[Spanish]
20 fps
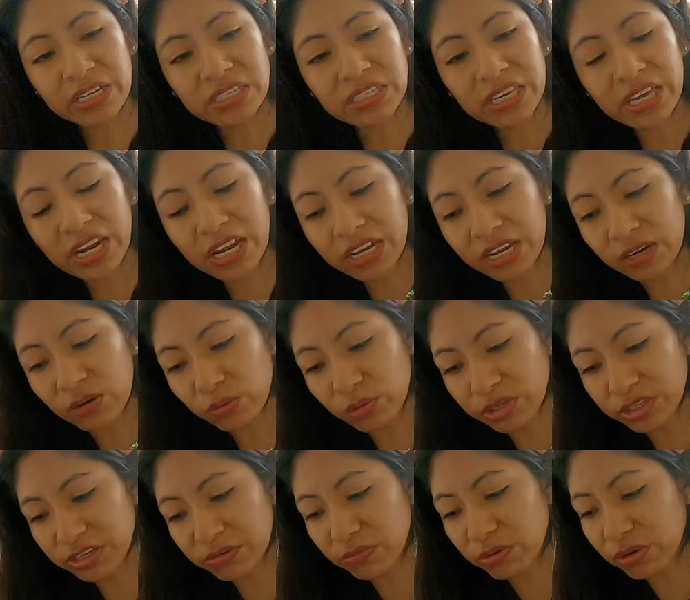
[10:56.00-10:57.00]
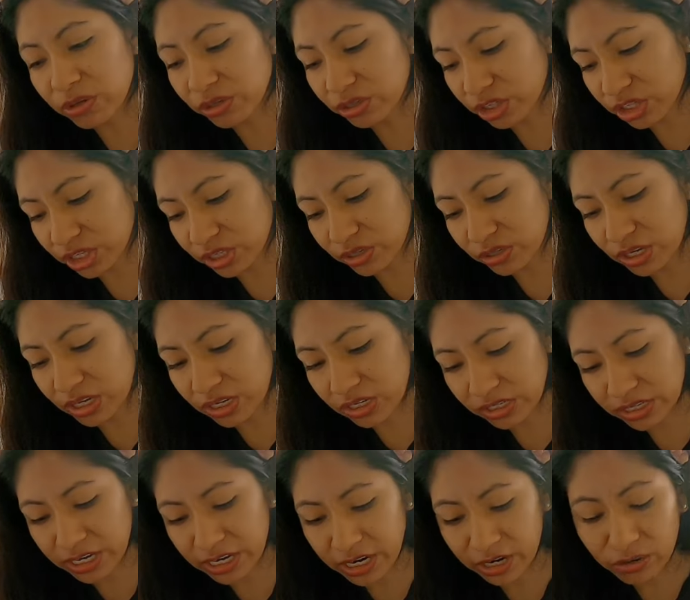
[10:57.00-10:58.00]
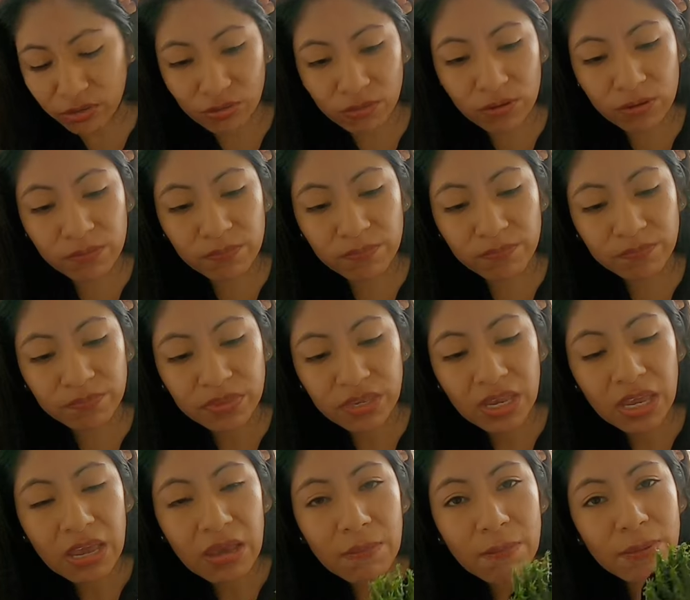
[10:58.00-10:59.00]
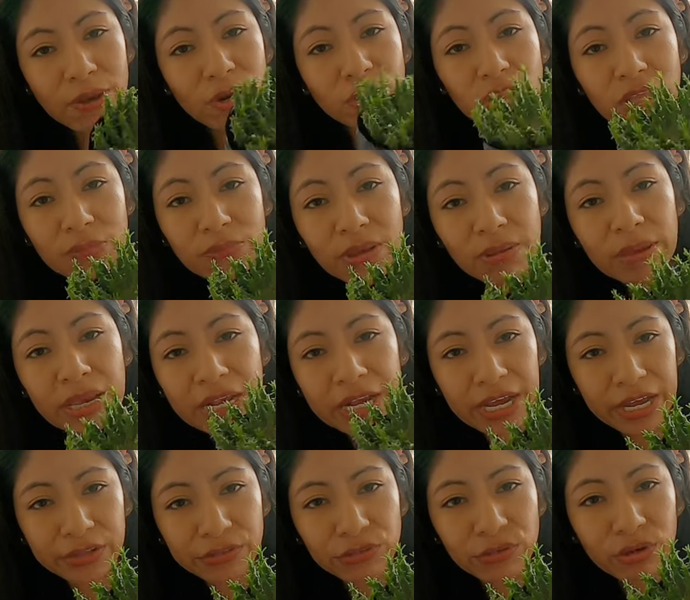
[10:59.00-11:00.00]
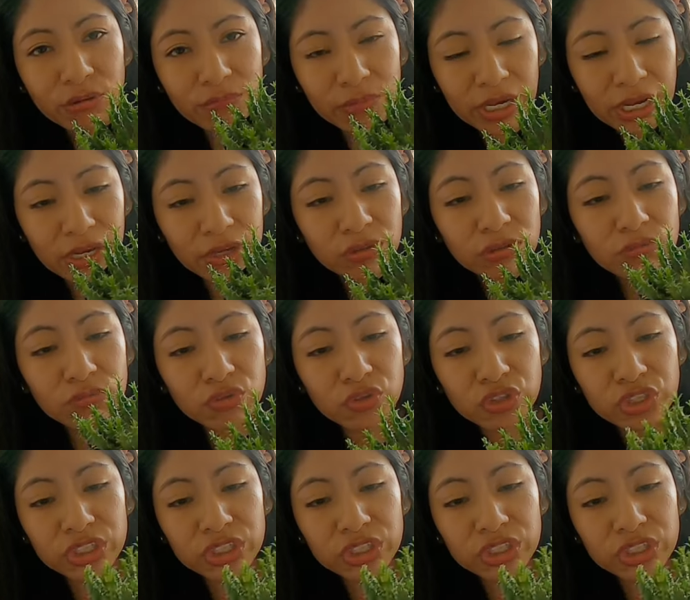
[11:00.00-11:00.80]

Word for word: Pareciera que le hubiese mordido el caracol. Pero también me encantó, me encantó